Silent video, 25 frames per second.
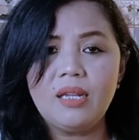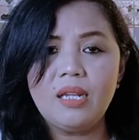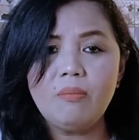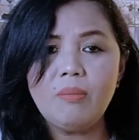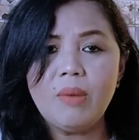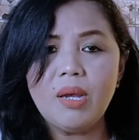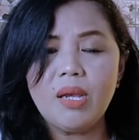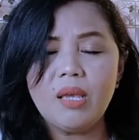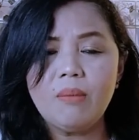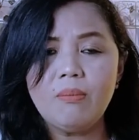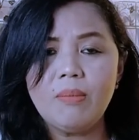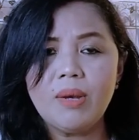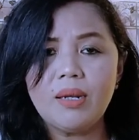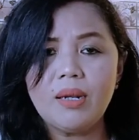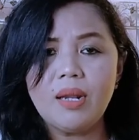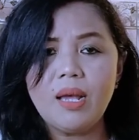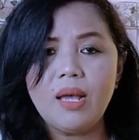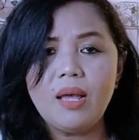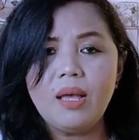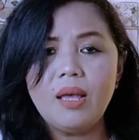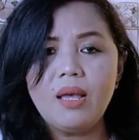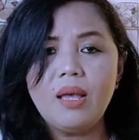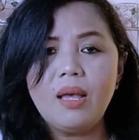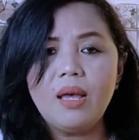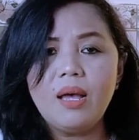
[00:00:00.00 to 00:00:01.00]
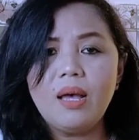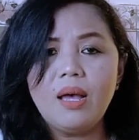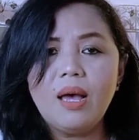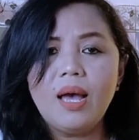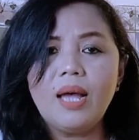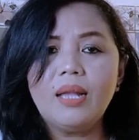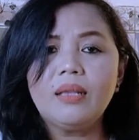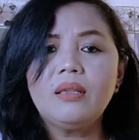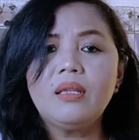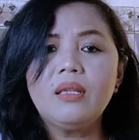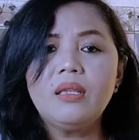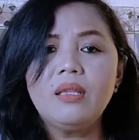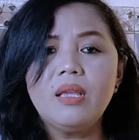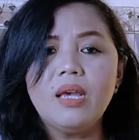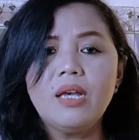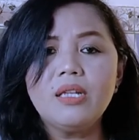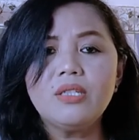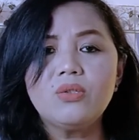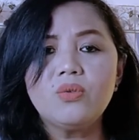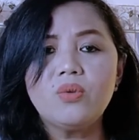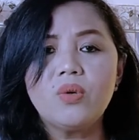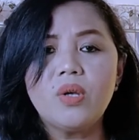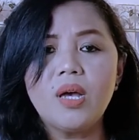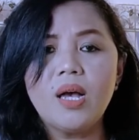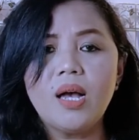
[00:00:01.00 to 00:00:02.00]
ini bagaimana
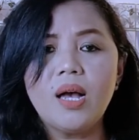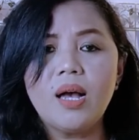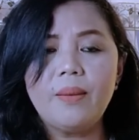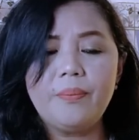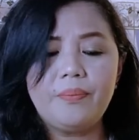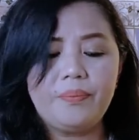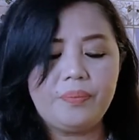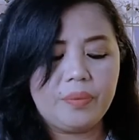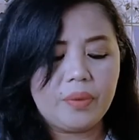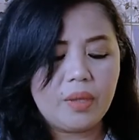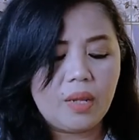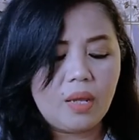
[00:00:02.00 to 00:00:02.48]
hatinya juga